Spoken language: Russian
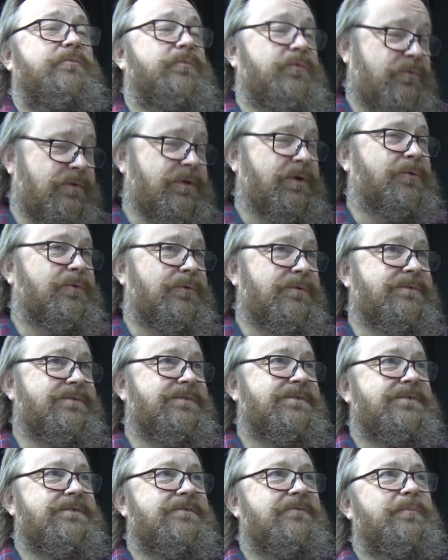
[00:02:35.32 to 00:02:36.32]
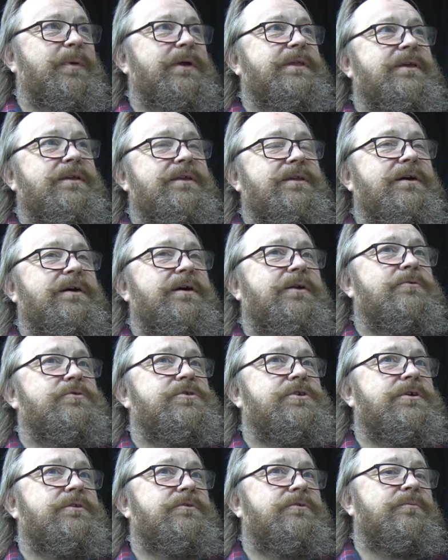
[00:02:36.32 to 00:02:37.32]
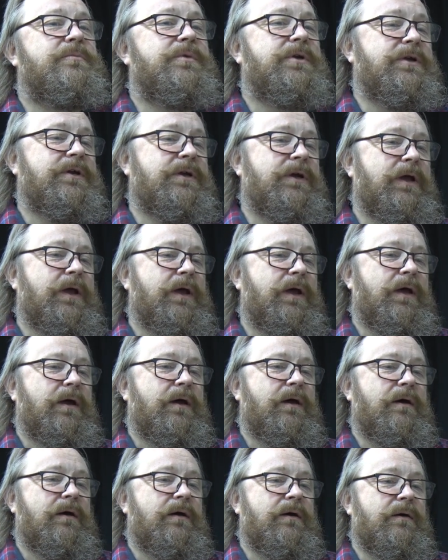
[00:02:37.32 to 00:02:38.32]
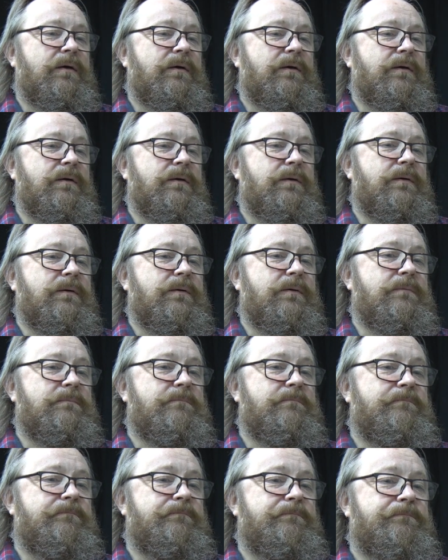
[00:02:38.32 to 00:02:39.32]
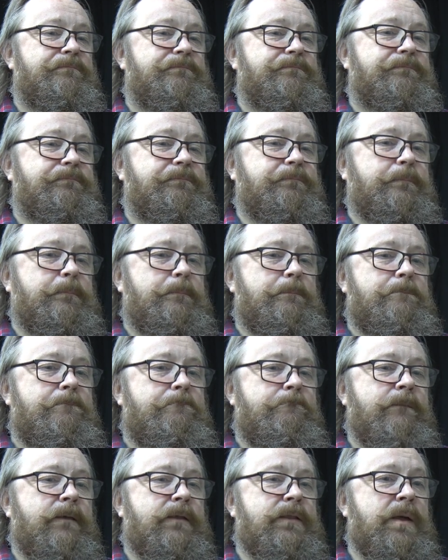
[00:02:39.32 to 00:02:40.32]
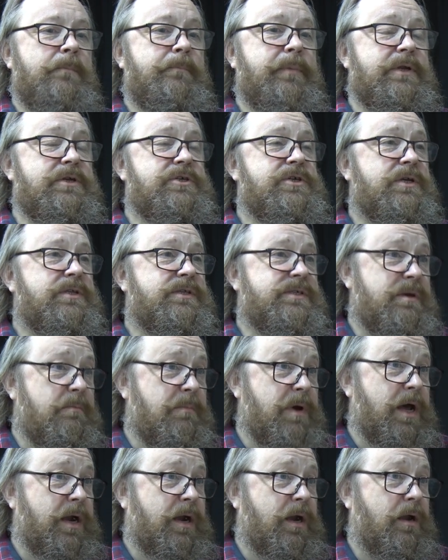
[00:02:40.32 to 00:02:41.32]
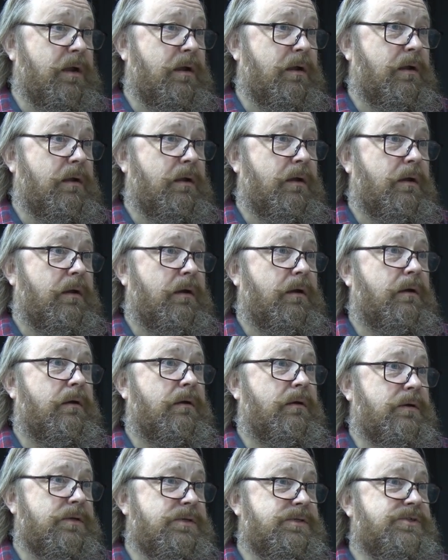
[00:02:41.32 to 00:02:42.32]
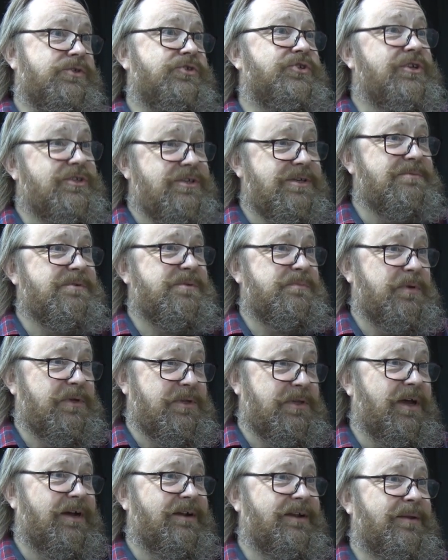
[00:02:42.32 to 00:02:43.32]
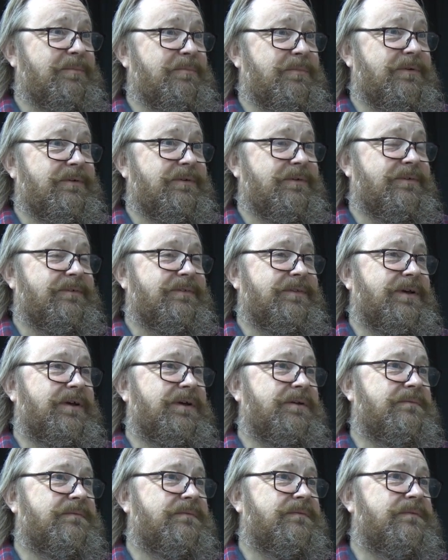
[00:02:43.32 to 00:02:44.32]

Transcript: ну, такое совпадение хорошее, доброе. А, к нам приезжает Самара а, с детским спектаклем, э, да,